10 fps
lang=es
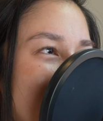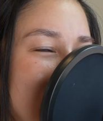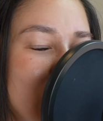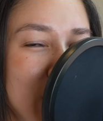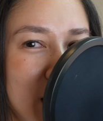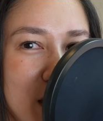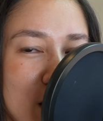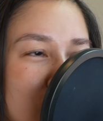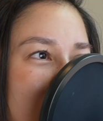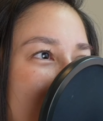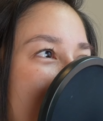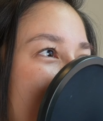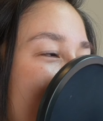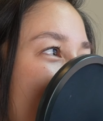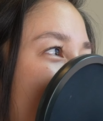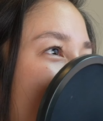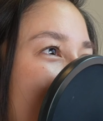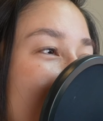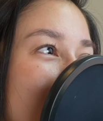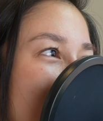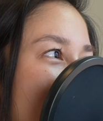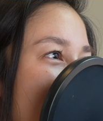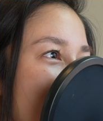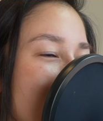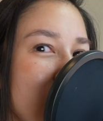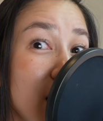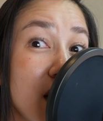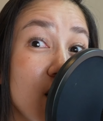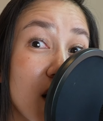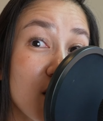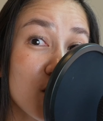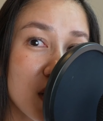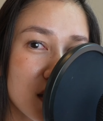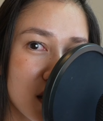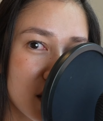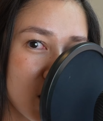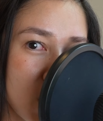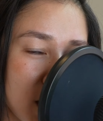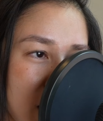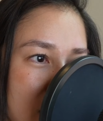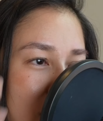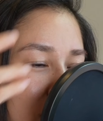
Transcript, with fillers: 338 personas, que todo el mundo conocía, se ganó la confianza de ese cuate